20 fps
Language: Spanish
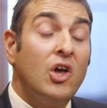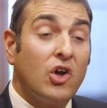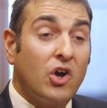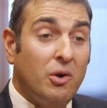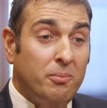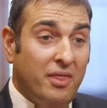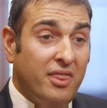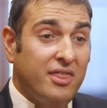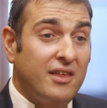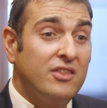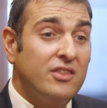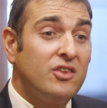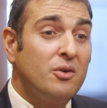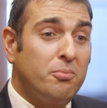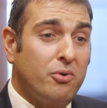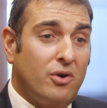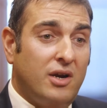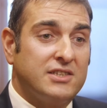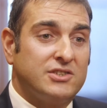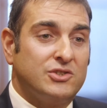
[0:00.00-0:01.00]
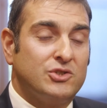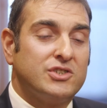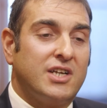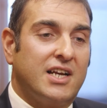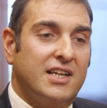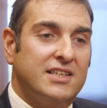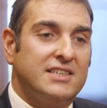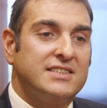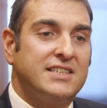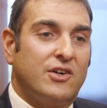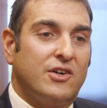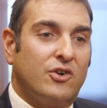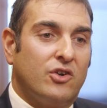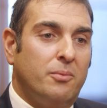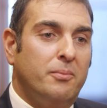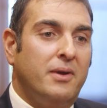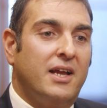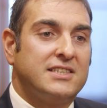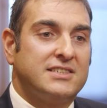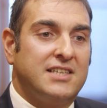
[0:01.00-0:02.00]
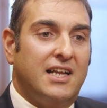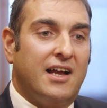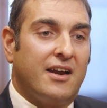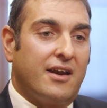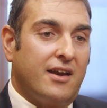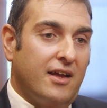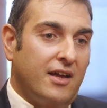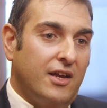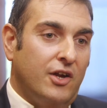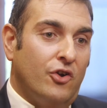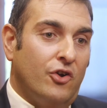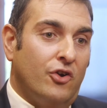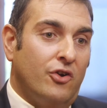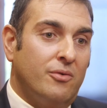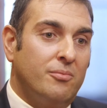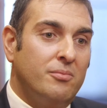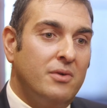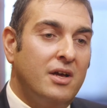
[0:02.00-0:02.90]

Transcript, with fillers: comenzando por las dos grandes economías de la región.